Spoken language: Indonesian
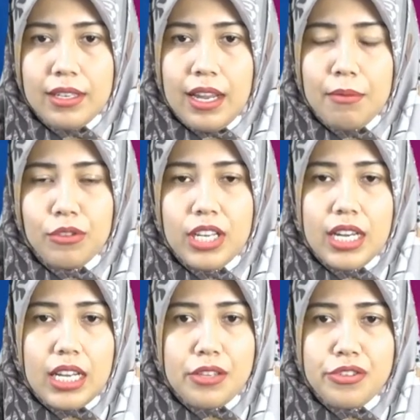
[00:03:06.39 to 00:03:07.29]
Nah,
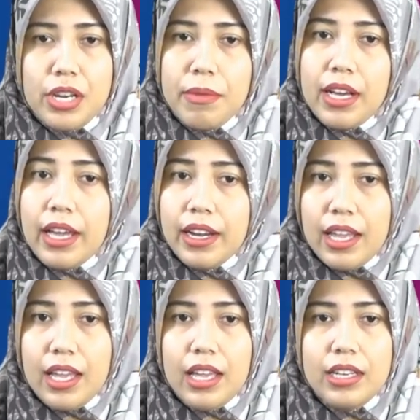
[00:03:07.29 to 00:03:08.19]
mungkin ada keracunan
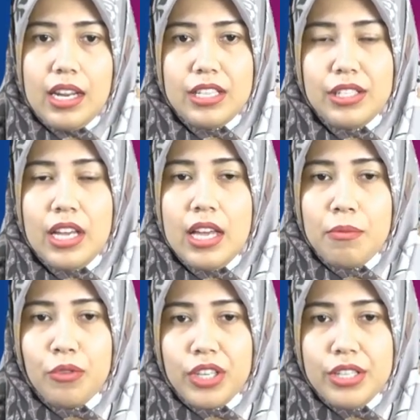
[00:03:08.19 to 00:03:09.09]
makanan. Nah,
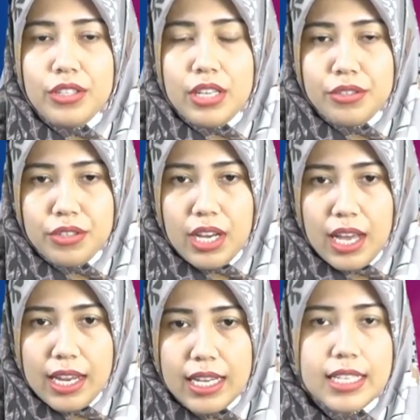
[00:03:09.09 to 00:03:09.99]
mungkin dan
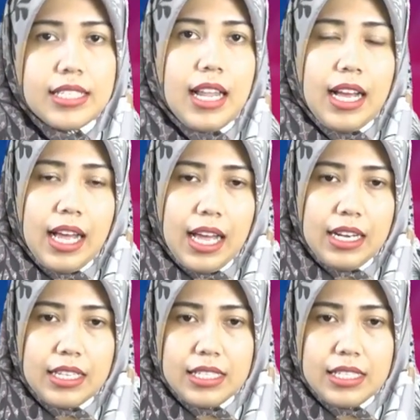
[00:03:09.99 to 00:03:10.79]
juga ada kecelakaan.